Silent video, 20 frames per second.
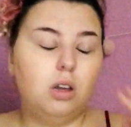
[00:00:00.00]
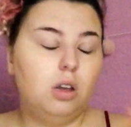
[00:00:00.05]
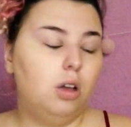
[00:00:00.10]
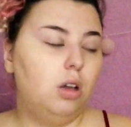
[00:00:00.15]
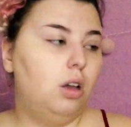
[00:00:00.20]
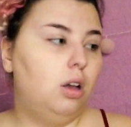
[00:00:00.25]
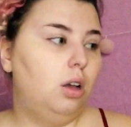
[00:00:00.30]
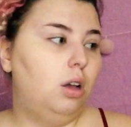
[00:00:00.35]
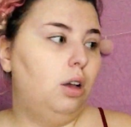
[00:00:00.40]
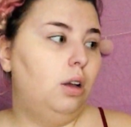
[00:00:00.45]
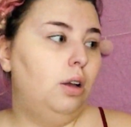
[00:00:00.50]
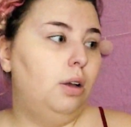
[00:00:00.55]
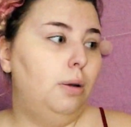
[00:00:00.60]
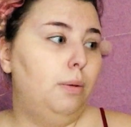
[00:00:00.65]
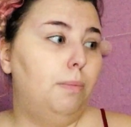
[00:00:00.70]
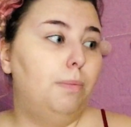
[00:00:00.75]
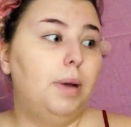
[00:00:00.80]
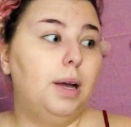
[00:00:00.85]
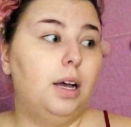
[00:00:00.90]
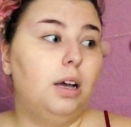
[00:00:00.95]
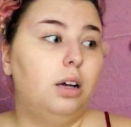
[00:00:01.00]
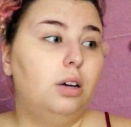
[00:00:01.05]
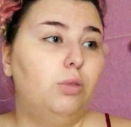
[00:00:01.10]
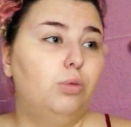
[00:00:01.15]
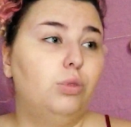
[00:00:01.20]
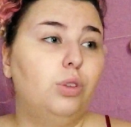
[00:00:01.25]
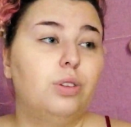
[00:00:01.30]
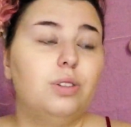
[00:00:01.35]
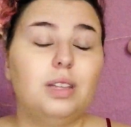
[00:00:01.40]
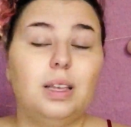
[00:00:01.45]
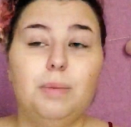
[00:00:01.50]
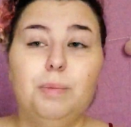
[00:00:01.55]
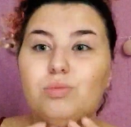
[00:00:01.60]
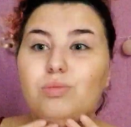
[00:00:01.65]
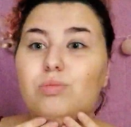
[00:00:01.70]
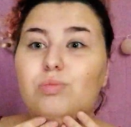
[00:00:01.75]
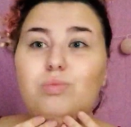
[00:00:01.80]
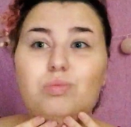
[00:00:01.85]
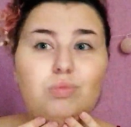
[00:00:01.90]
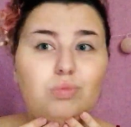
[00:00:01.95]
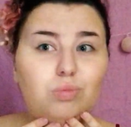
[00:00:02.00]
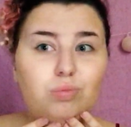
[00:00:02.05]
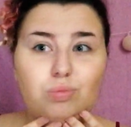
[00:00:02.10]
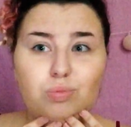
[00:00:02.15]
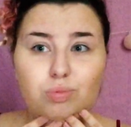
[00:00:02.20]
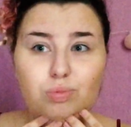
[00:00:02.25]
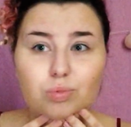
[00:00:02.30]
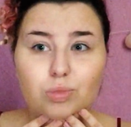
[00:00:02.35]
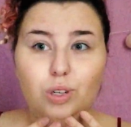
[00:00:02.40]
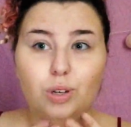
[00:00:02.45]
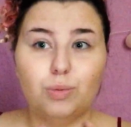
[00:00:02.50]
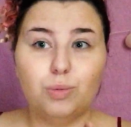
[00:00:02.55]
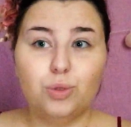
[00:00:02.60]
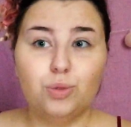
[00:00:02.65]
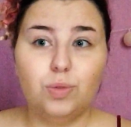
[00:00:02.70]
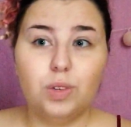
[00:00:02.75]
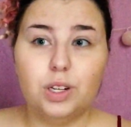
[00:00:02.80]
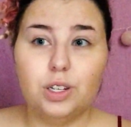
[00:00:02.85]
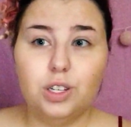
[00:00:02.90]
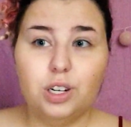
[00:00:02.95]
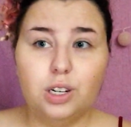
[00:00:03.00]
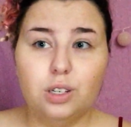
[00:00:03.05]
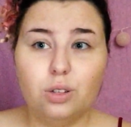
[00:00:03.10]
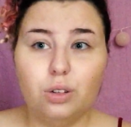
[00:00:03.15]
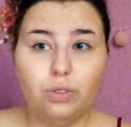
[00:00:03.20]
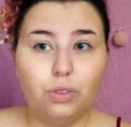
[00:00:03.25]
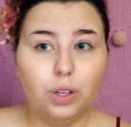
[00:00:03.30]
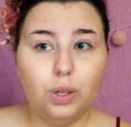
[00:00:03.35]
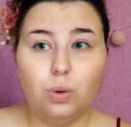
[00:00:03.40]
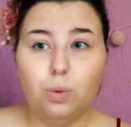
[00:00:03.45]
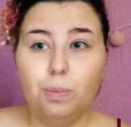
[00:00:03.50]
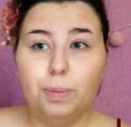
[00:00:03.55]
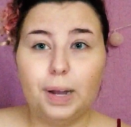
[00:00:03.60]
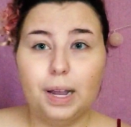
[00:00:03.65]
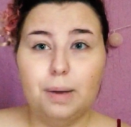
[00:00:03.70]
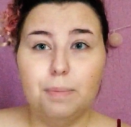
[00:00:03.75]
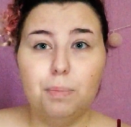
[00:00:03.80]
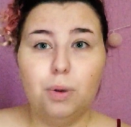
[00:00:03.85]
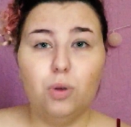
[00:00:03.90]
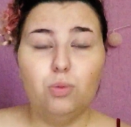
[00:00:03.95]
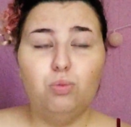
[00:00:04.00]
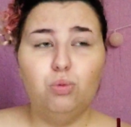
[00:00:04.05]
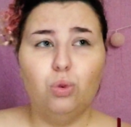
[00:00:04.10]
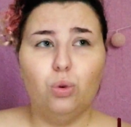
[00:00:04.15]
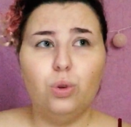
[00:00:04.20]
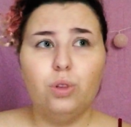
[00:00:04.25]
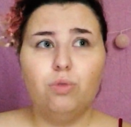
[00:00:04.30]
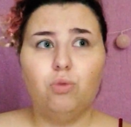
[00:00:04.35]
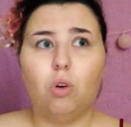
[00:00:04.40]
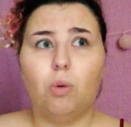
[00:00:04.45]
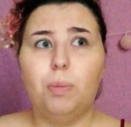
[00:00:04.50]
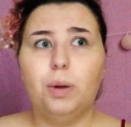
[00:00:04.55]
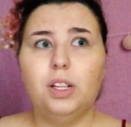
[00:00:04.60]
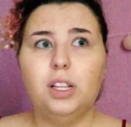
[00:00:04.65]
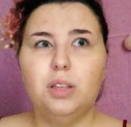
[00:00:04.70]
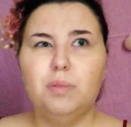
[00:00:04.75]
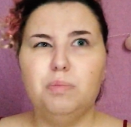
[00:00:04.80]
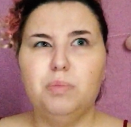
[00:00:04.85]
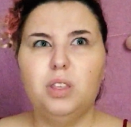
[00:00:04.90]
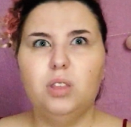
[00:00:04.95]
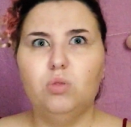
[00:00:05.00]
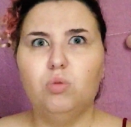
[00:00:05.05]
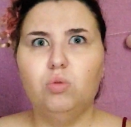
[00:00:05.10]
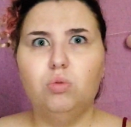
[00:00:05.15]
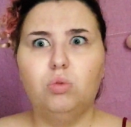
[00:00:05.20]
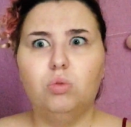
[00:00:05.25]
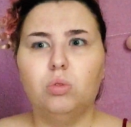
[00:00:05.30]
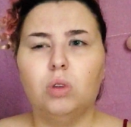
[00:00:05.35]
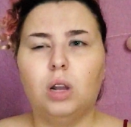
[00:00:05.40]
ben on n'en serait pas là finalement comme je vous l'ai dit, les enfants ils comprennent pas. Pour eux, ils voient pas des minous euh, à la télé.